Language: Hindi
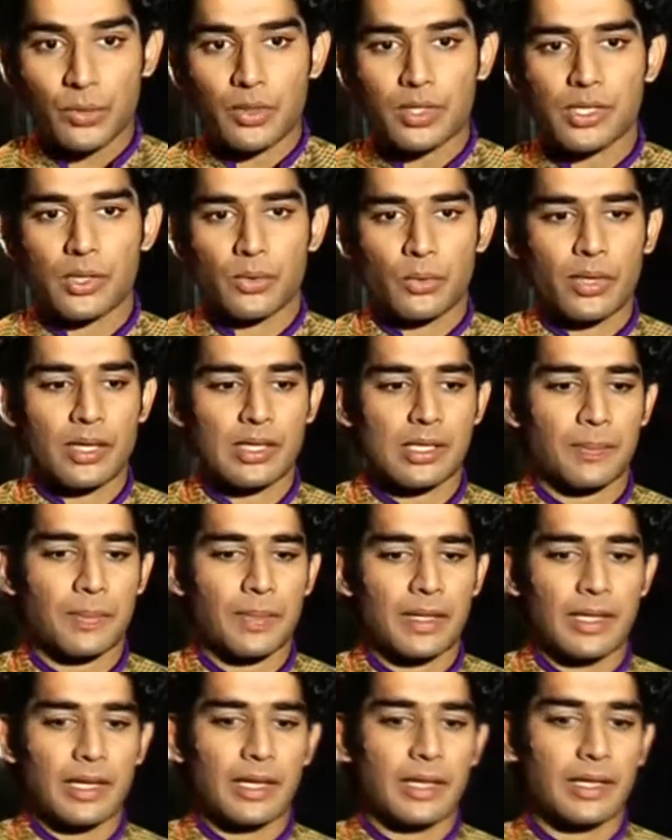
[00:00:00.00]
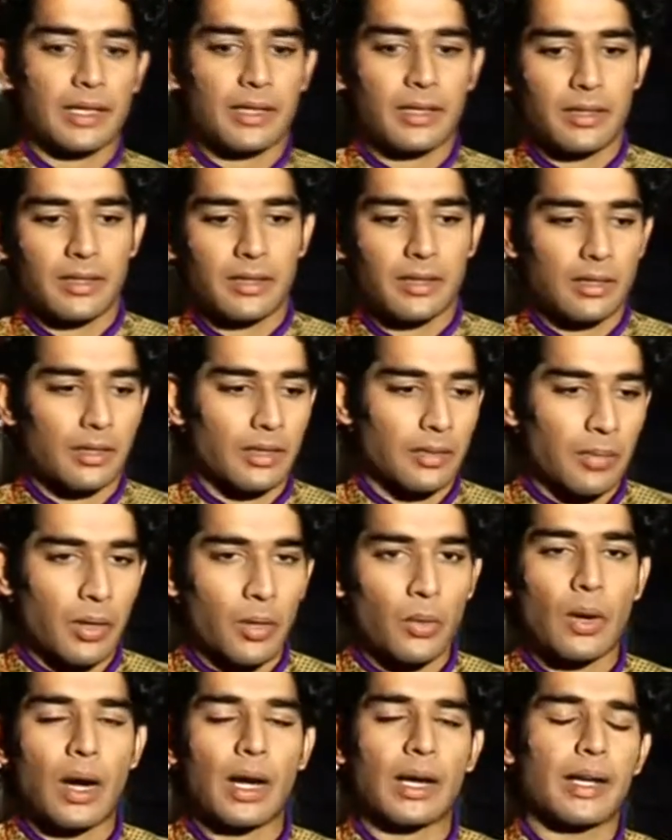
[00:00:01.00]
ओवर ज़रूर है सबके लिए कि uh,
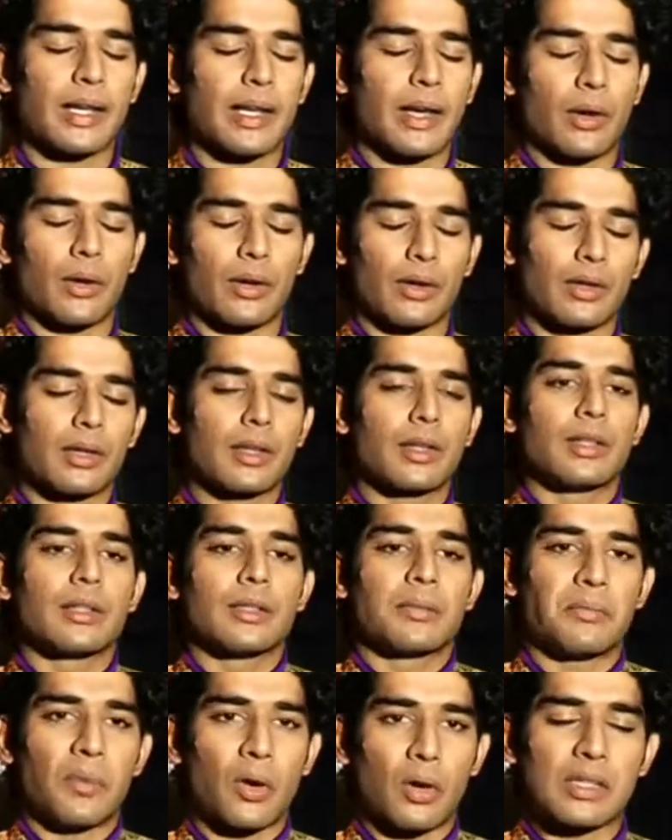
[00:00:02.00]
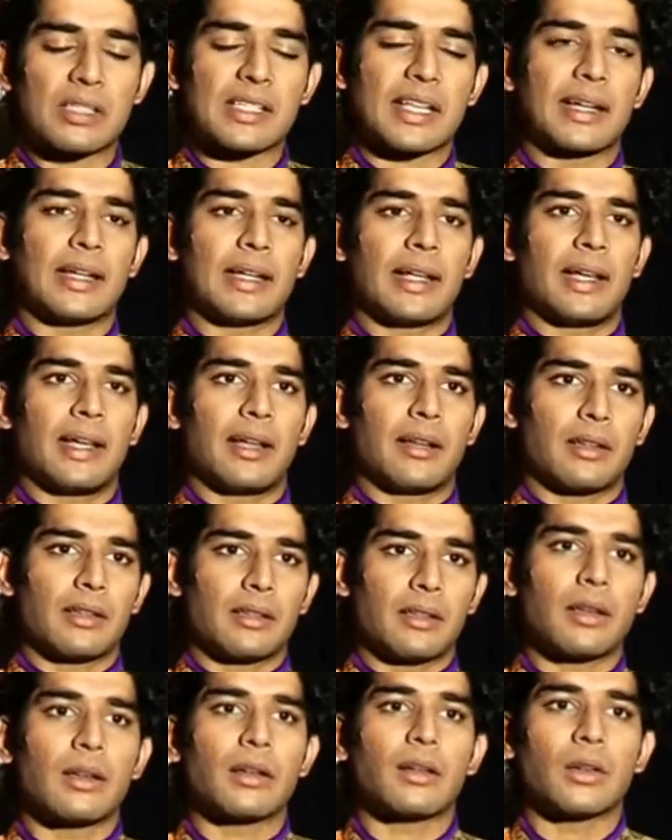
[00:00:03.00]
बहू आ गई है और माहौल सेट है एंड
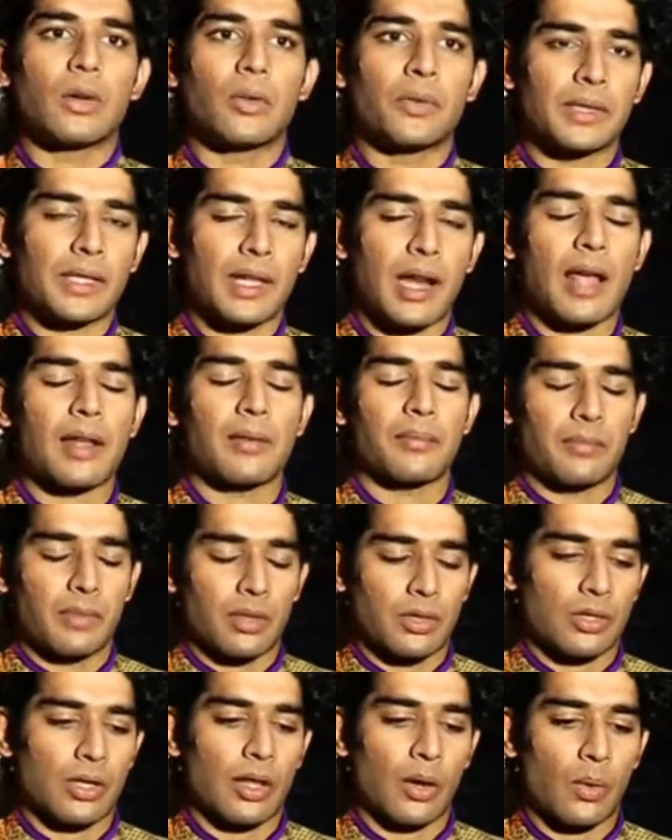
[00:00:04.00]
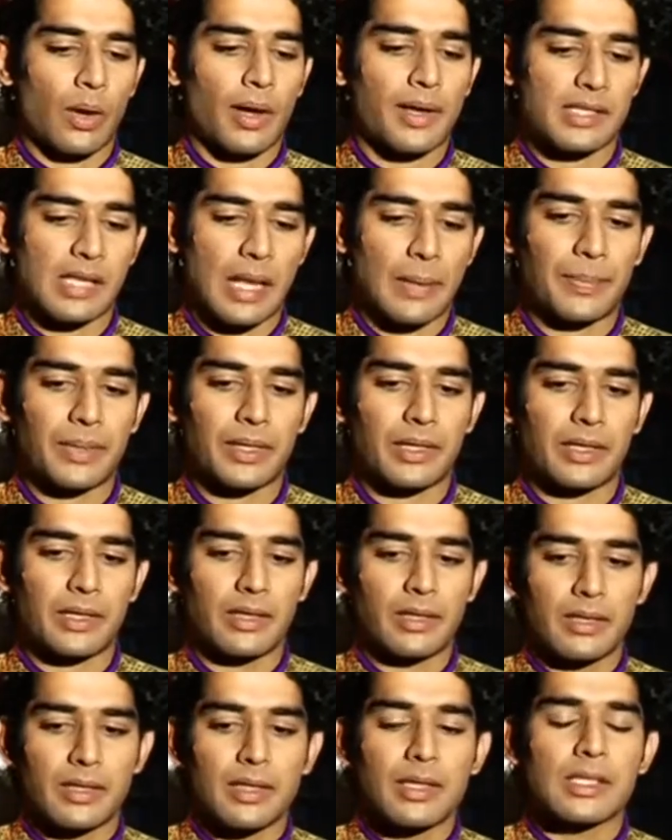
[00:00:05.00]
uh, गोविंद नारायण दरोगा इज़ हैप्पी
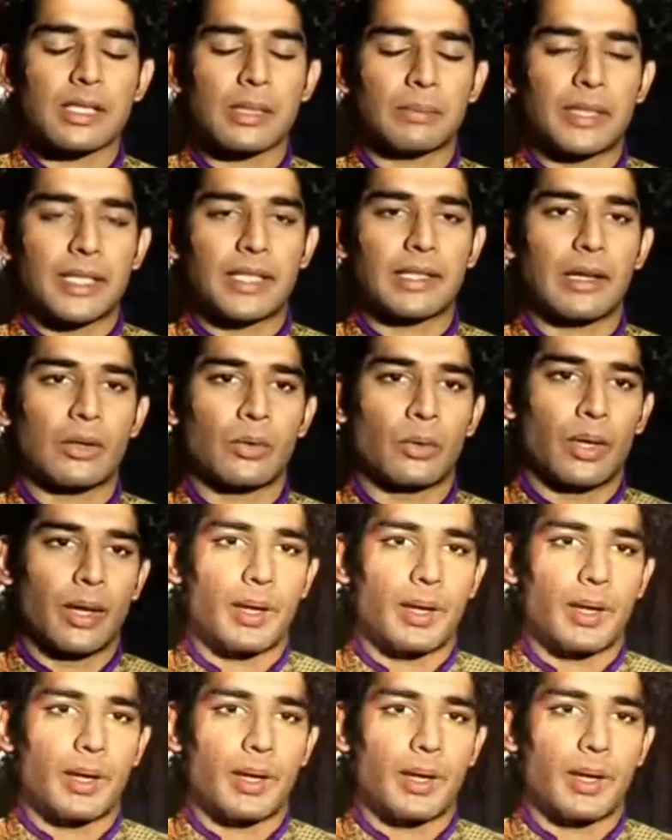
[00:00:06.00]
कि सब ठीक ठाक हो